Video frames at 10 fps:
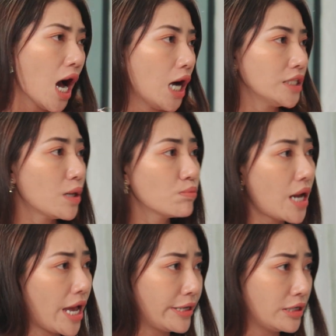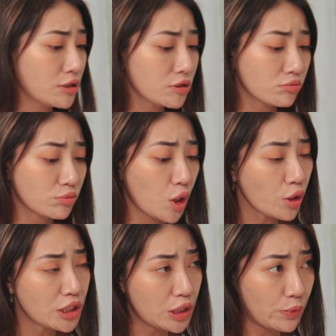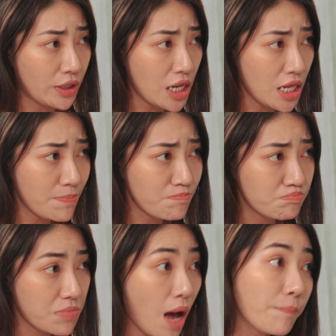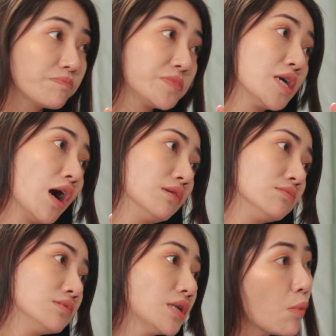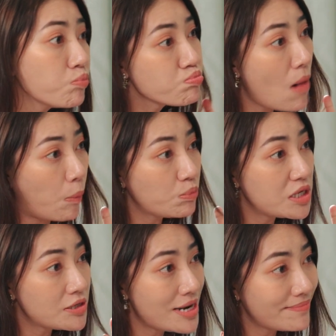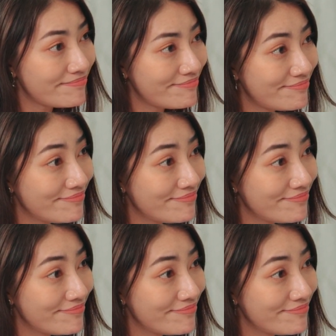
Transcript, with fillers: Ở trong này có nhiều cái clip hấp dẫn, nóng bỏng dữ lắm.